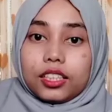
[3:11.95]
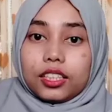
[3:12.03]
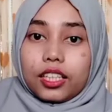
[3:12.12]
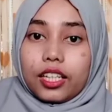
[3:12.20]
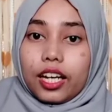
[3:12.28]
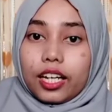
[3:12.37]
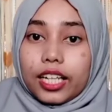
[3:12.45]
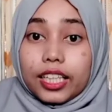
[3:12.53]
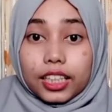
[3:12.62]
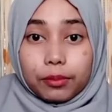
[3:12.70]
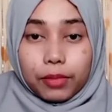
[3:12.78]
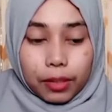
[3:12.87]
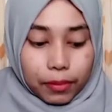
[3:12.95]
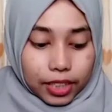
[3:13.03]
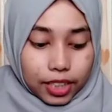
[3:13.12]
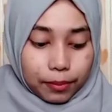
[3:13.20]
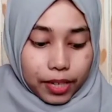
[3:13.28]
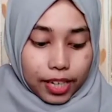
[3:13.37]
jadi harganya
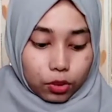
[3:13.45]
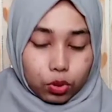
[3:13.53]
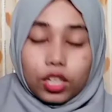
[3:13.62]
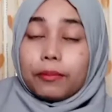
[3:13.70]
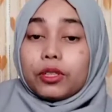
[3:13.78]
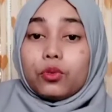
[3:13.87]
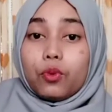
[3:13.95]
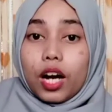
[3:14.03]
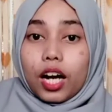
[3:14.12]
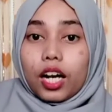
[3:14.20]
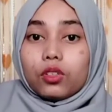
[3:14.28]
19.500 dapat dua.